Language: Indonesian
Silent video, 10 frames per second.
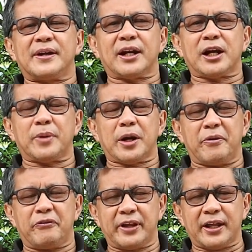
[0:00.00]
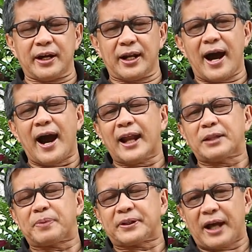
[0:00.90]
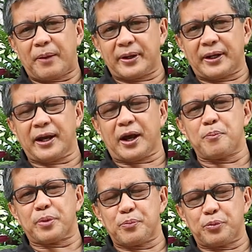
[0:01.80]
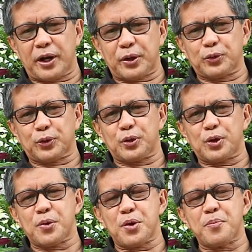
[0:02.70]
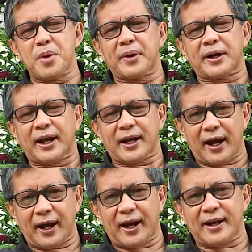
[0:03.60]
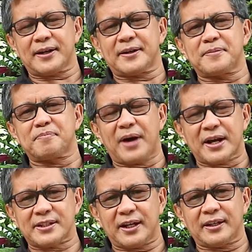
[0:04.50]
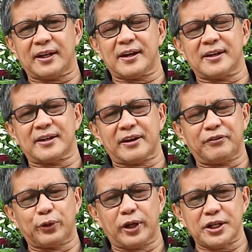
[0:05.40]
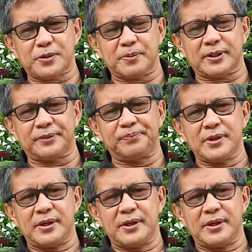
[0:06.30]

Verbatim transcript: Dan kemerdekaan berpikir adalah alat pertama dari kaum perempuan untuk memerdekakan bangsanya dari feudalisme,